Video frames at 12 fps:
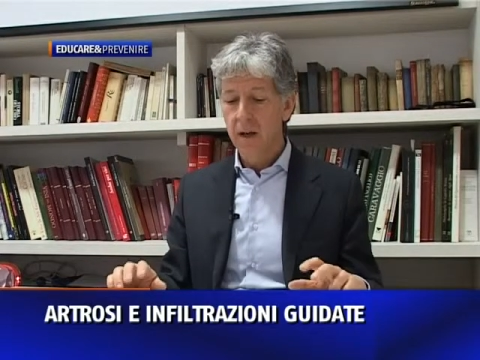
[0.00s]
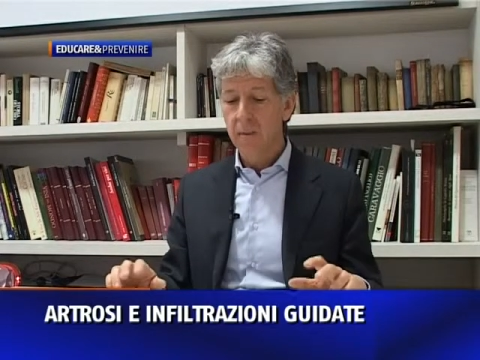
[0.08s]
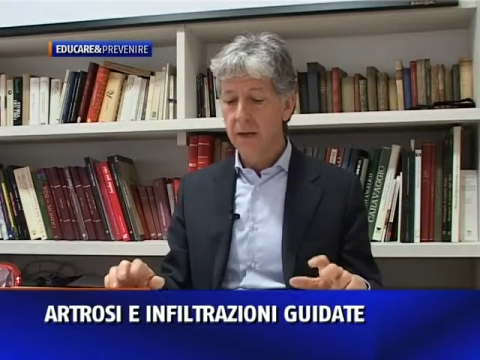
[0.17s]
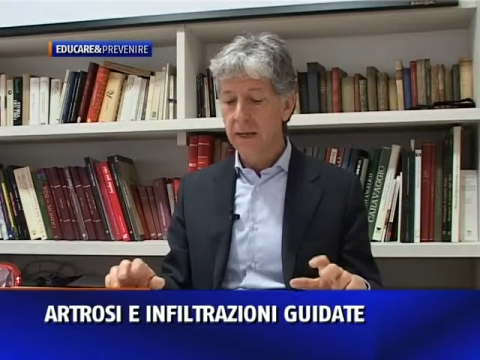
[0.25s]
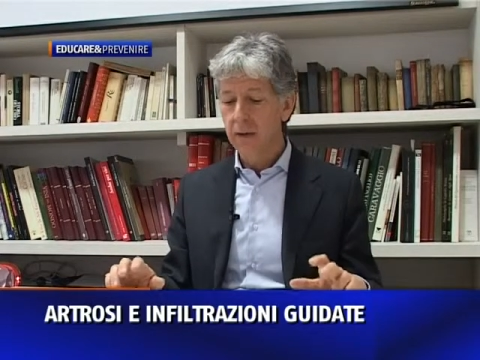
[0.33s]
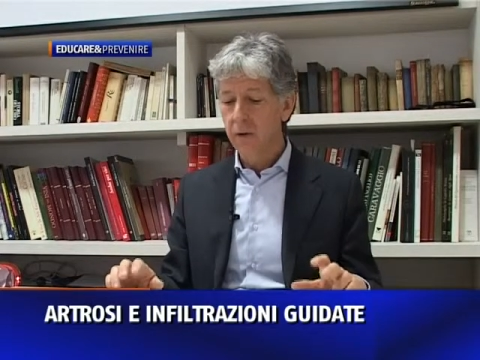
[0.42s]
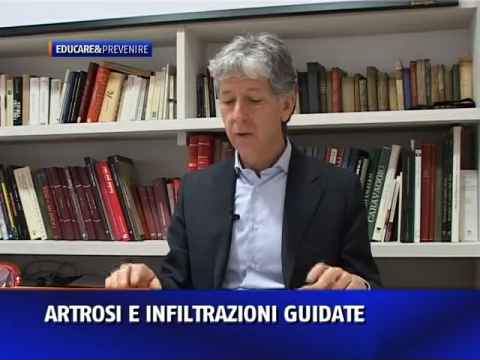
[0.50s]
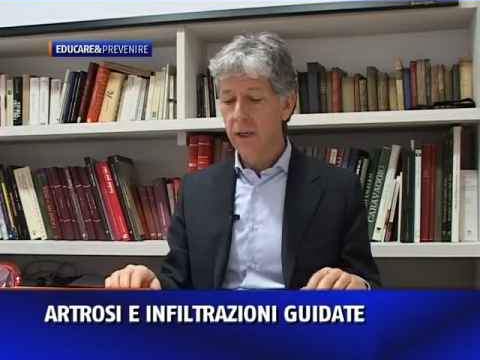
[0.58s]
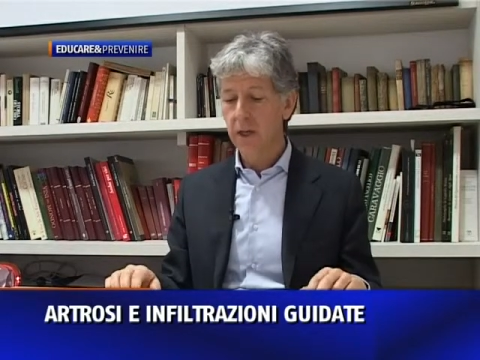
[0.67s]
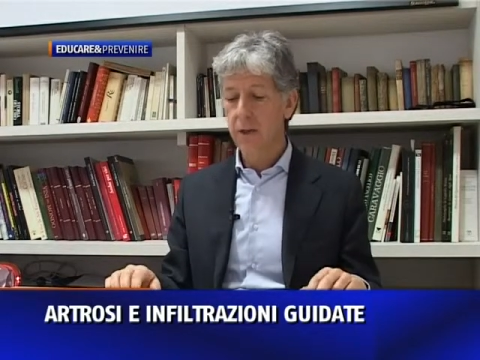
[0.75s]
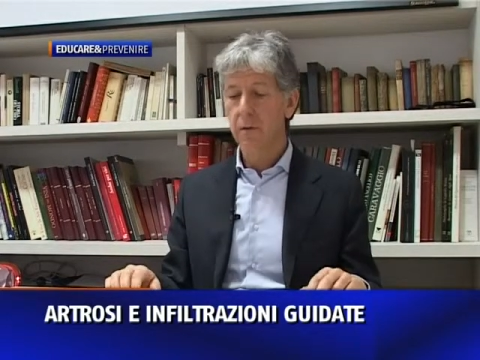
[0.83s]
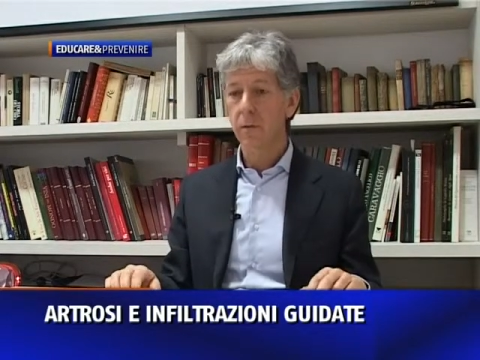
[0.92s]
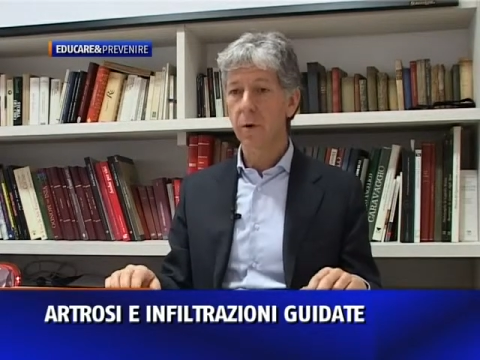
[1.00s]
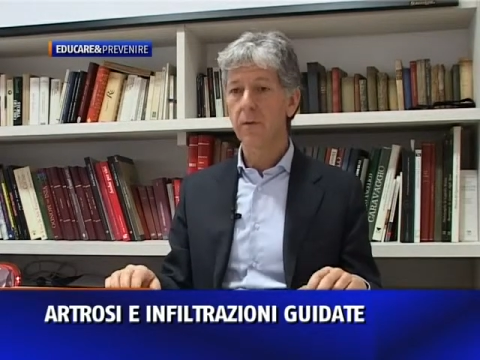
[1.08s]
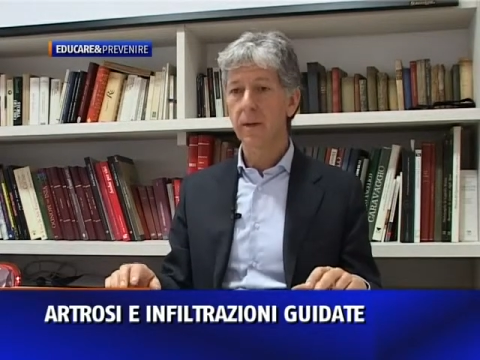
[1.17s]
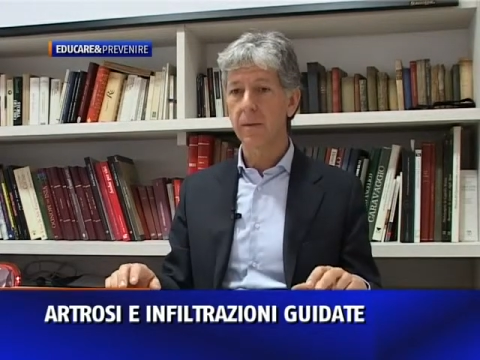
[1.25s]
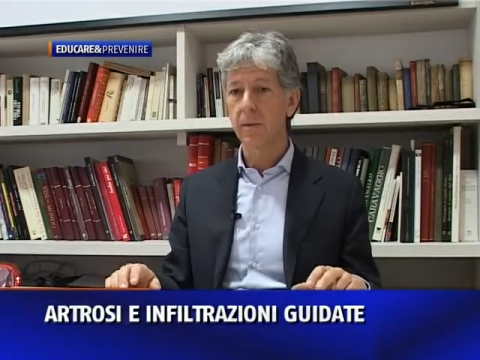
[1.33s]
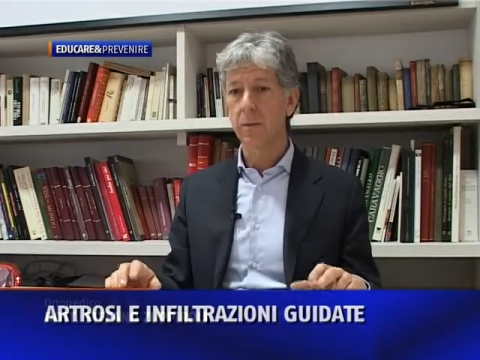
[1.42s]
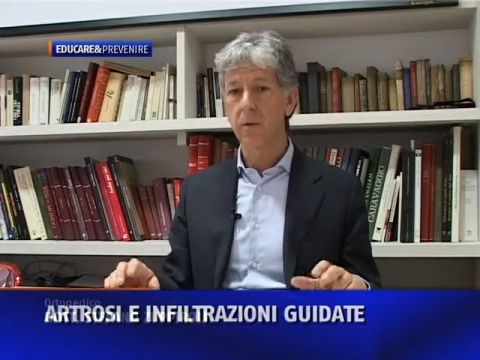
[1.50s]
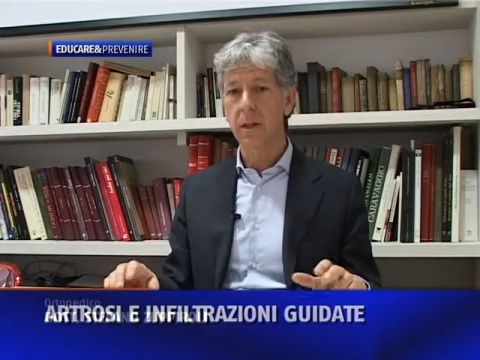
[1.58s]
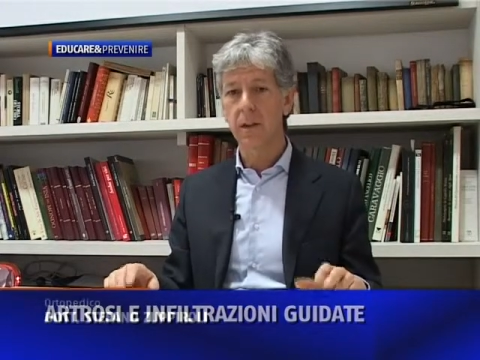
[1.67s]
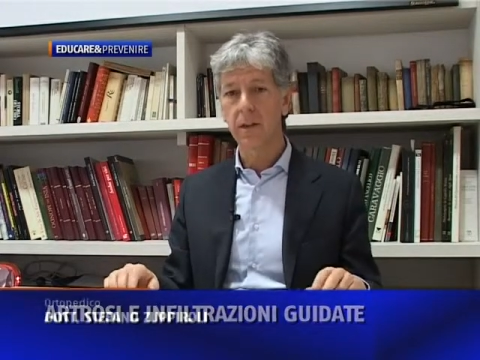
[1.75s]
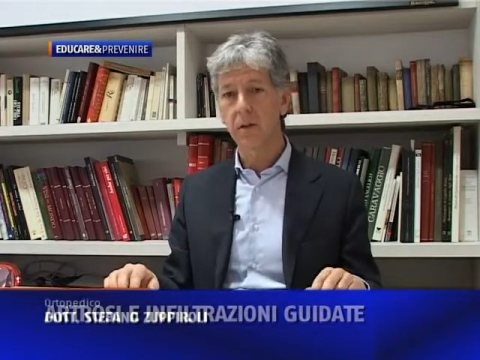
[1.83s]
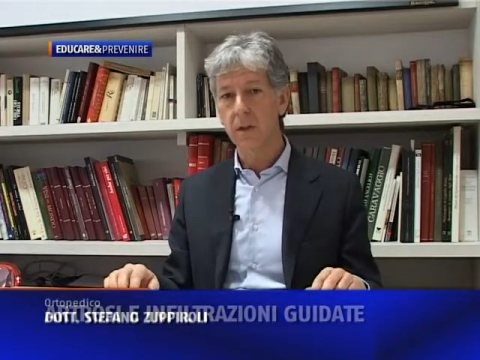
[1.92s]
perché non riesce a muovere più
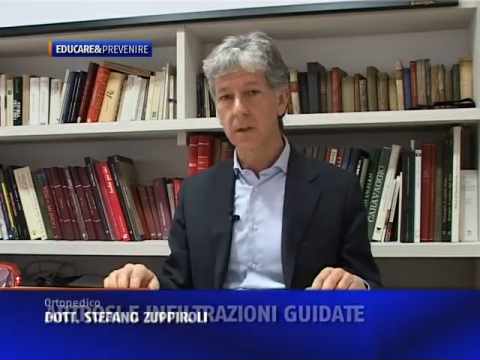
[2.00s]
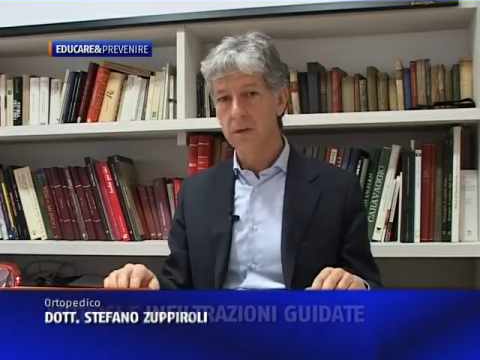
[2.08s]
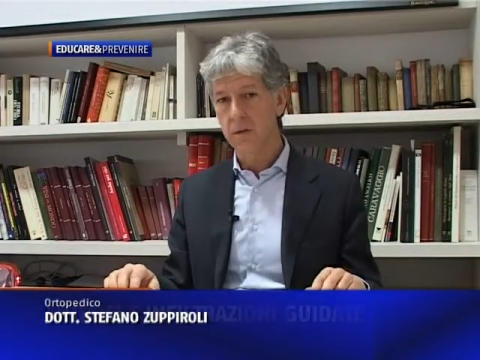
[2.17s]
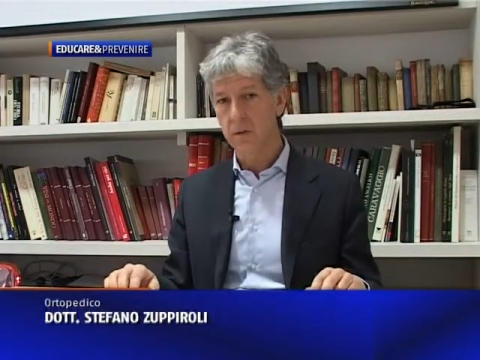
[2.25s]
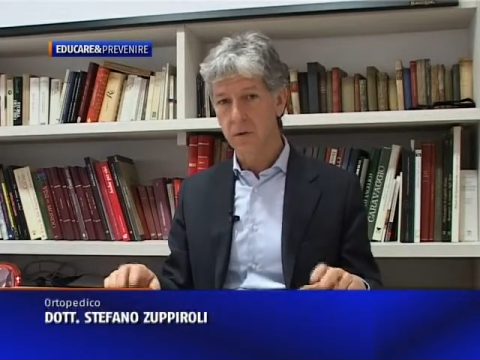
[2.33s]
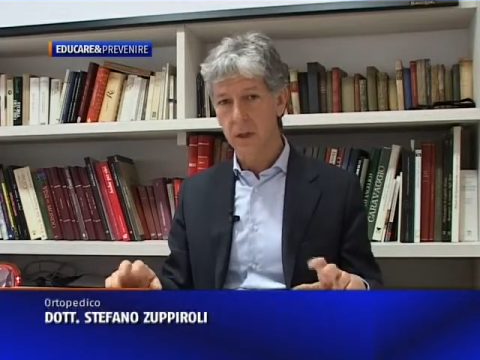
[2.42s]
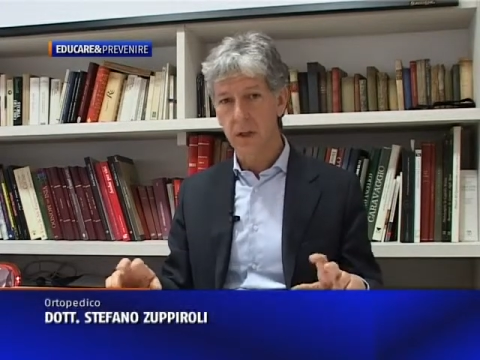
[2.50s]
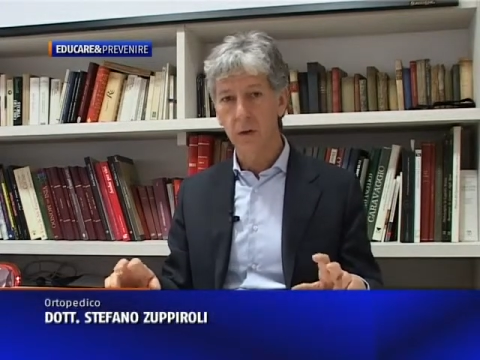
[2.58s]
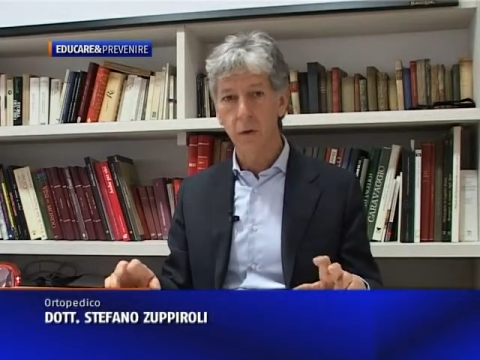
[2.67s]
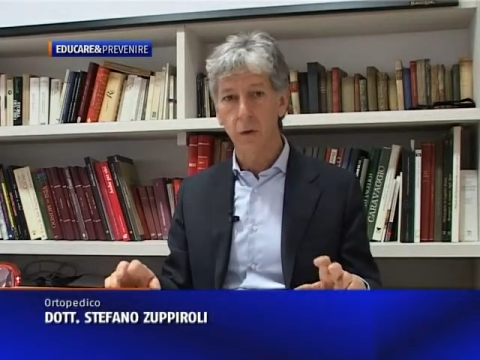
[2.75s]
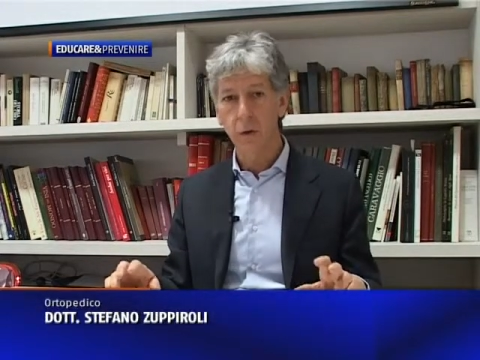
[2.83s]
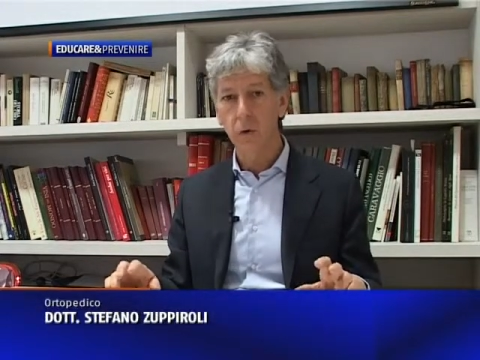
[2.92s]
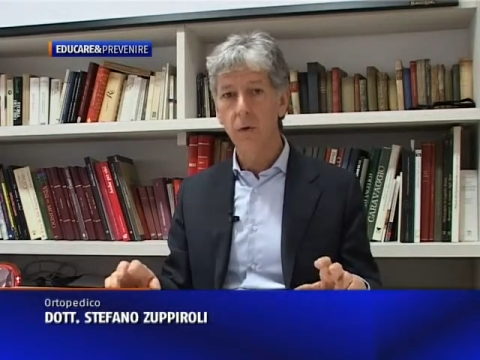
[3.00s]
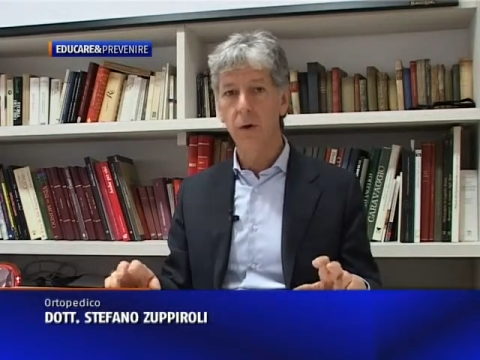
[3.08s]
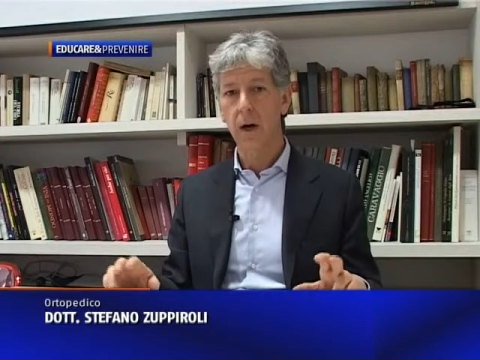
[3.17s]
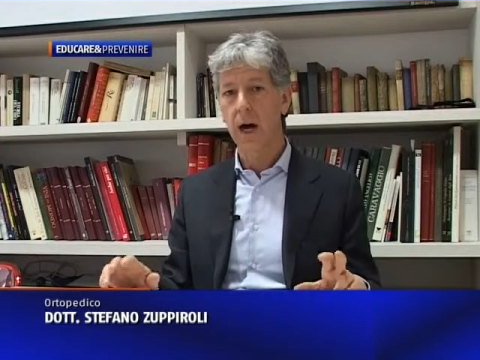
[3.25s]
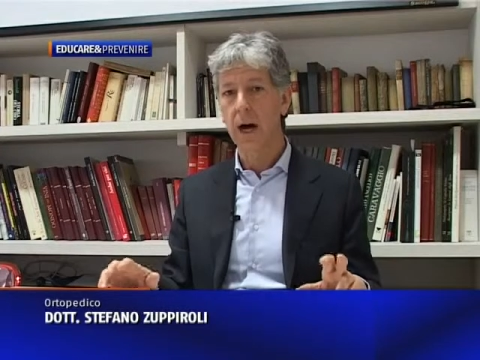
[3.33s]
un'articolazione o